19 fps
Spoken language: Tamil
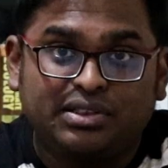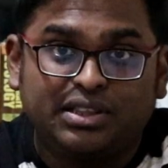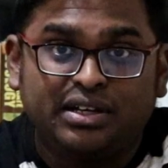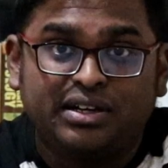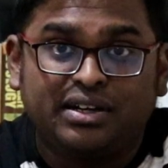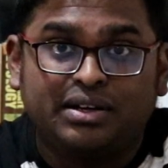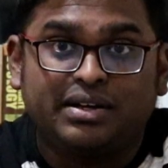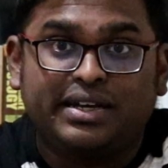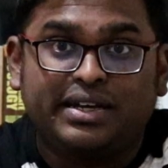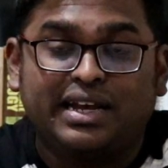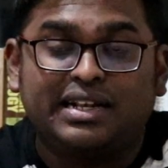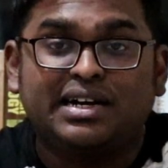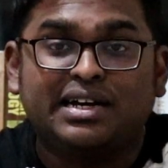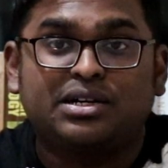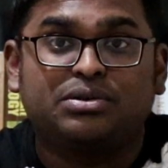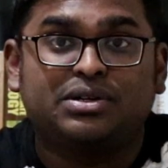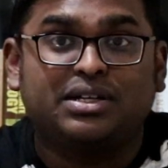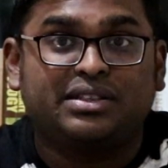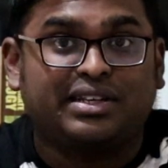வந்து
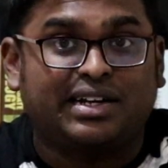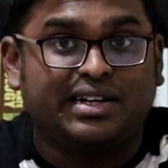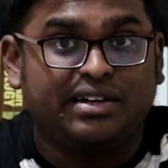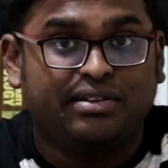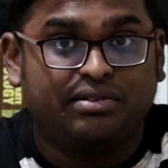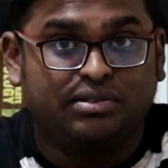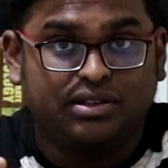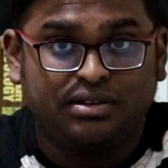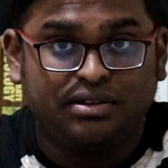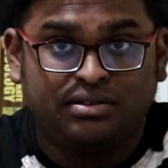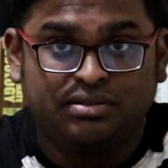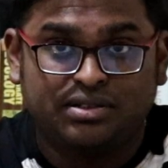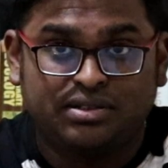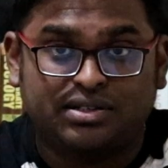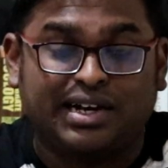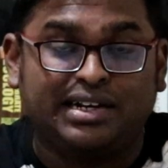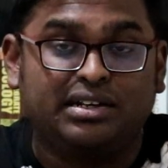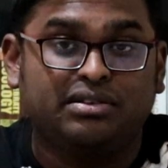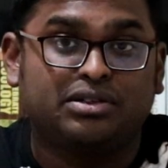எல்லாரோட தலையை வந்து
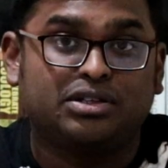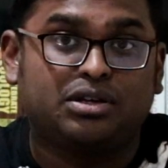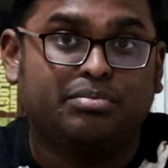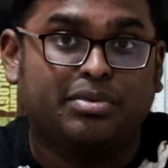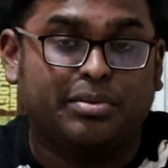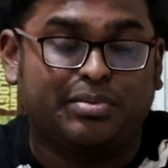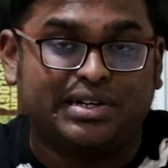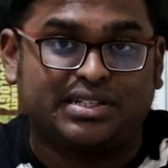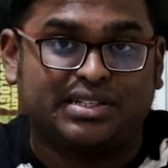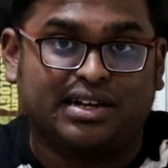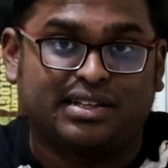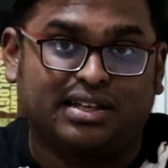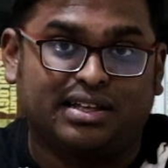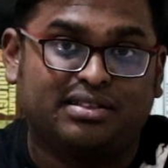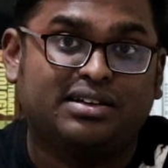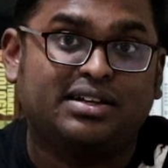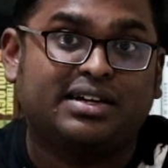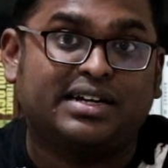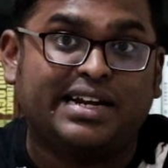ஸ்கல் வந்து ரொம்ப பெருசாகுது
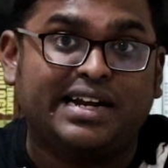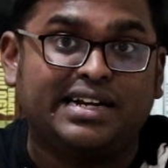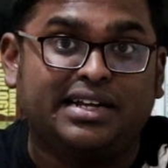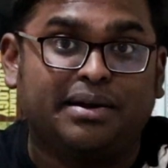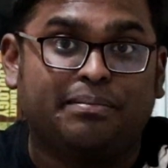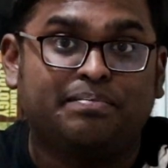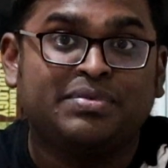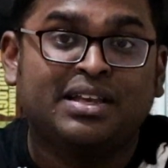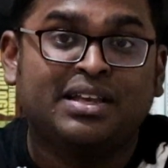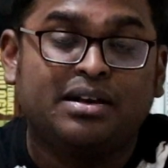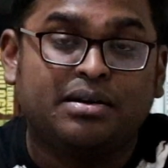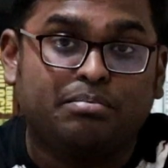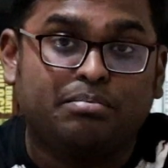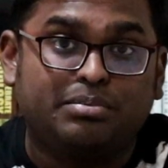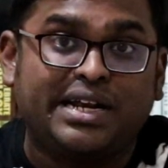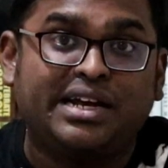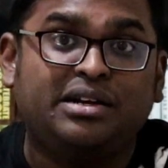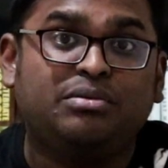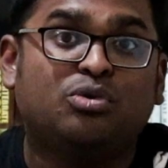அதாவது கிரேனியம்
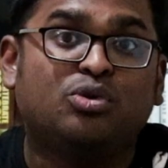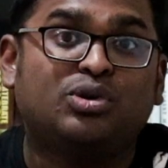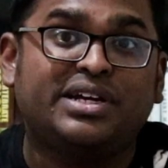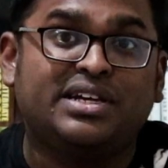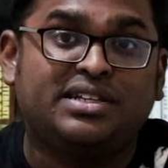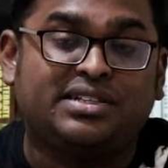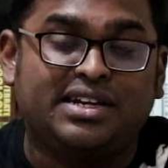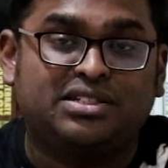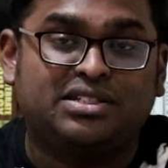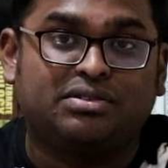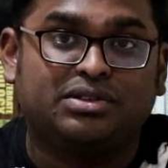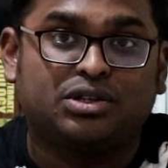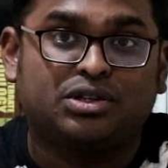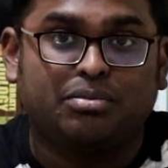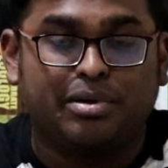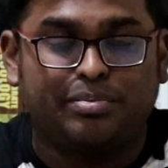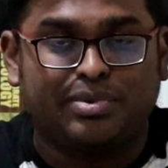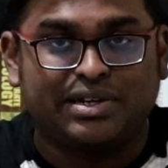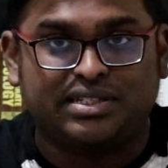பிரெயின் மூளை சைஸ் வந்து
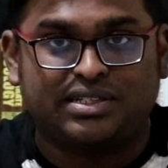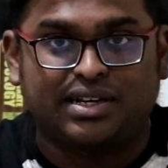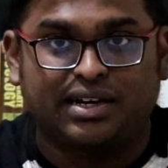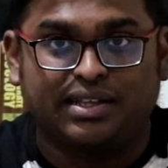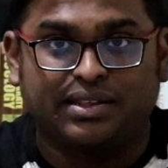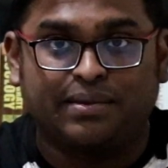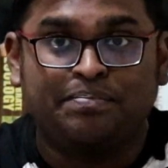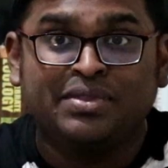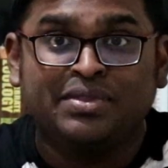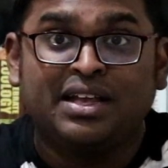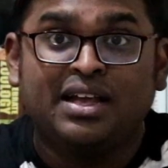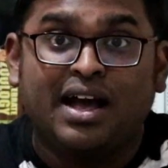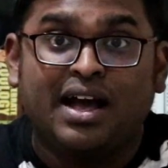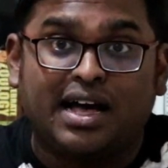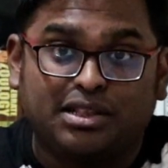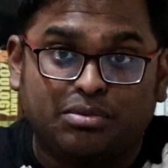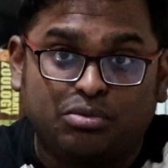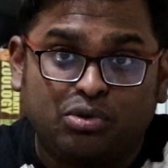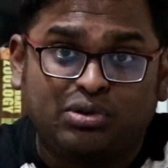ரொம்ப பெருசாகுது
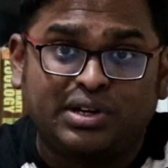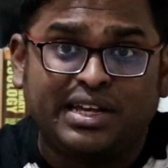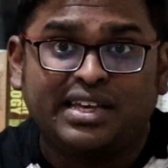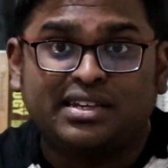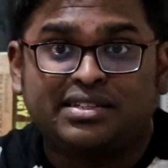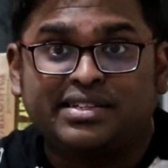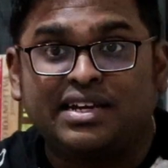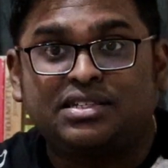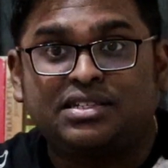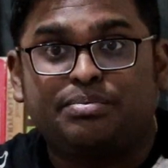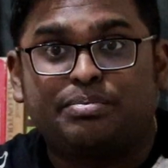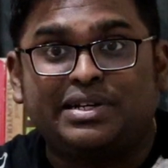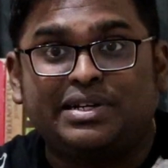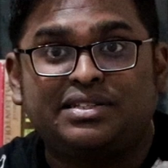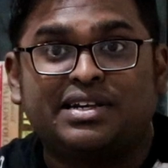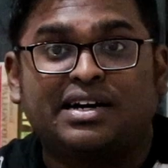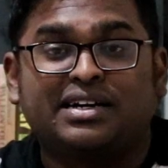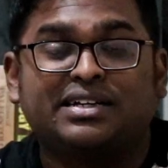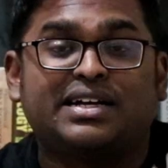அந்த மூளையை சைஸ்
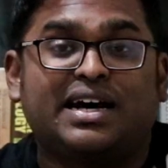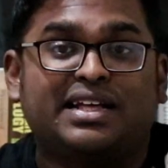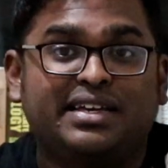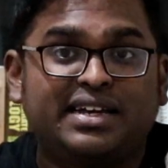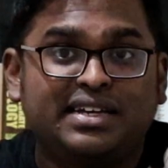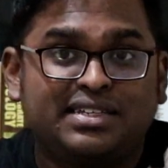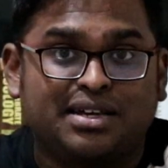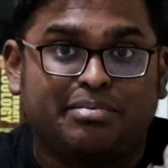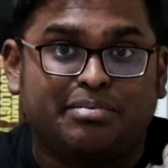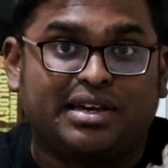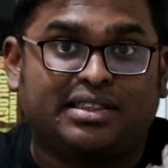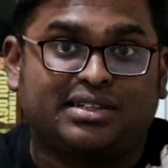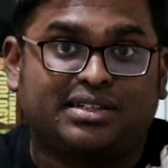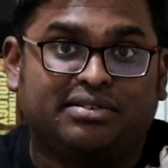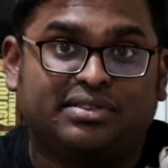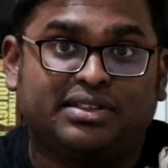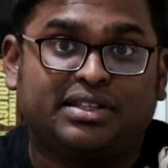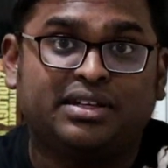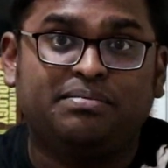பெருசாகிற அதே
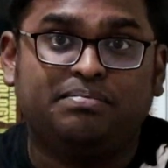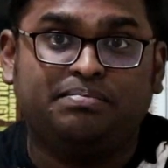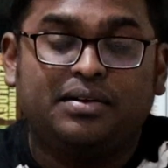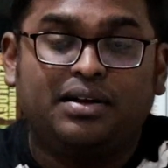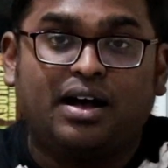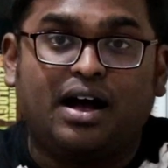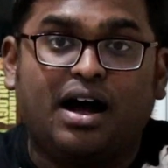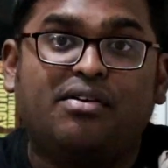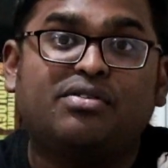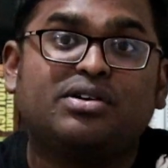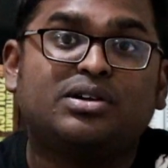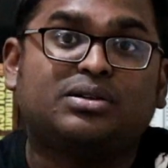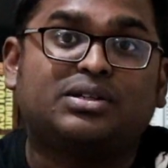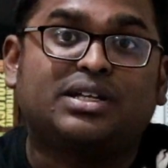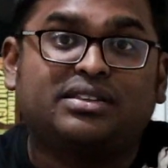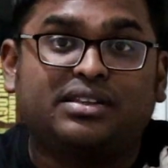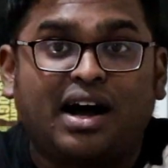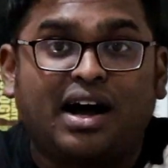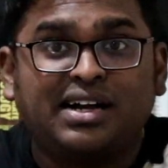சமயத்தில் வந்து
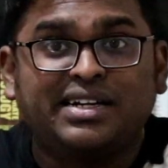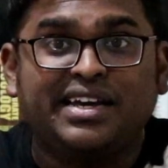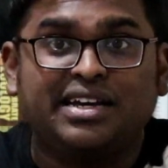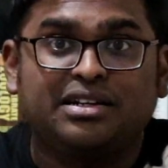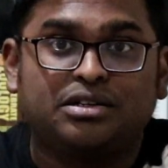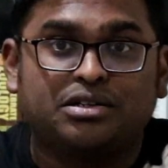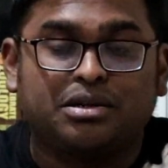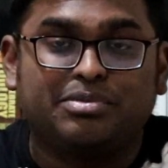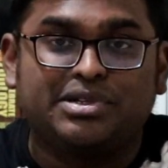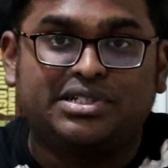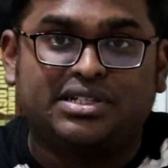அவங்களோட தாடைகளும் ரொம்ப